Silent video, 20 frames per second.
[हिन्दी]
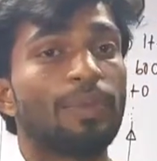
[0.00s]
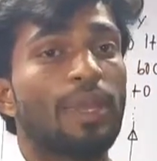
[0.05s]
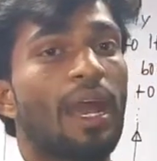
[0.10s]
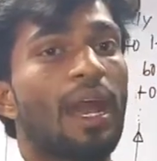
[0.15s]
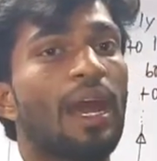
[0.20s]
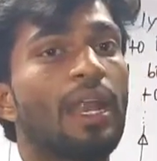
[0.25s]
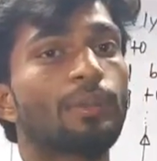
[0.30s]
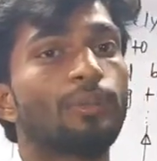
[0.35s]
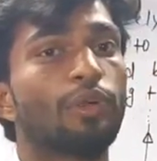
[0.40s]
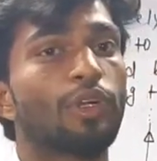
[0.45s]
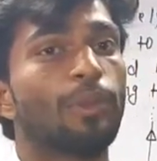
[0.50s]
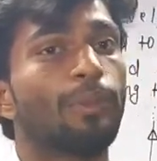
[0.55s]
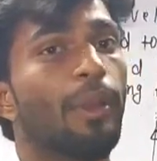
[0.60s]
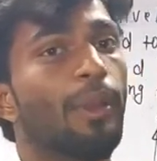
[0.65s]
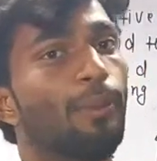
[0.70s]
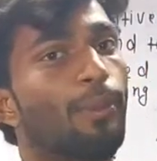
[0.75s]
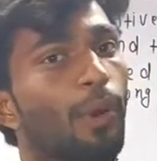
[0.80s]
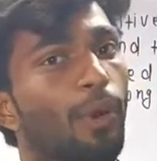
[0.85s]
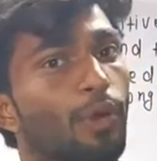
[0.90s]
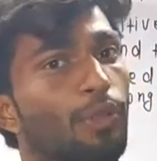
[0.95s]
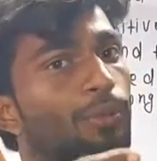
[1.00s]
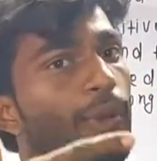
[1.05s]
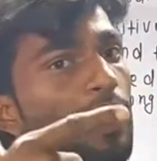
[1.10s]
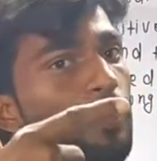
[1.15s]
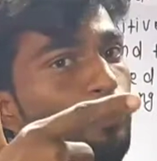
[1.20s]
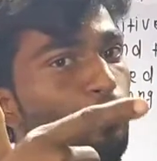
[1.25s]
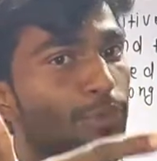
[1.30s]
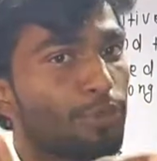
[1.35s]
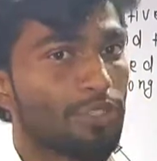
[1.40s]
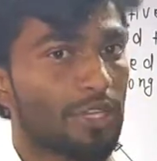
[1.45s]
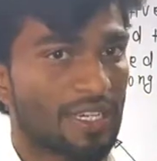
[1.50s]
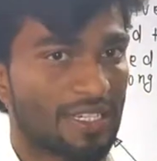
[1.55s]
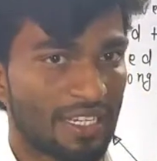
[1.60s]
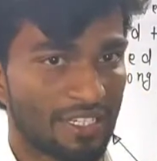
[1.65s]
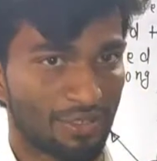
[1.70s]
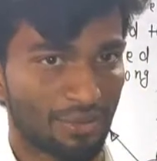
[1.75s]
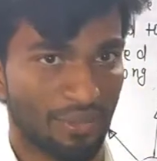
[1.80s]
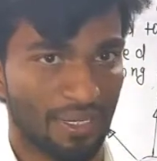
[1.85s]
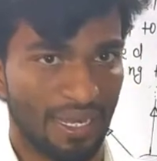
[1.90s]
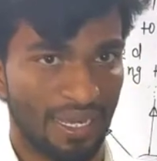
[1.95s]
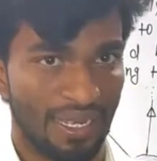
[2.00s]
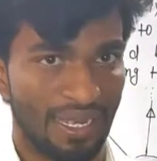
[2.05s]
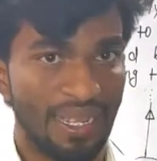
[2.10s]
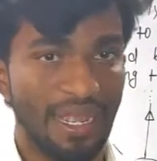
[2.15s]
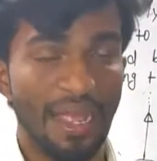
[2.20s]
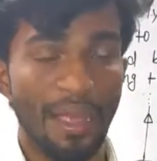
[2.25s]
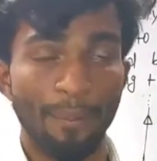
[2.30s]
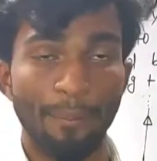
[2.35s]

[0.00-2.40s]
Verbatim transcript: बिहार बोर्ड में बहुत बार पूछा जा चुका है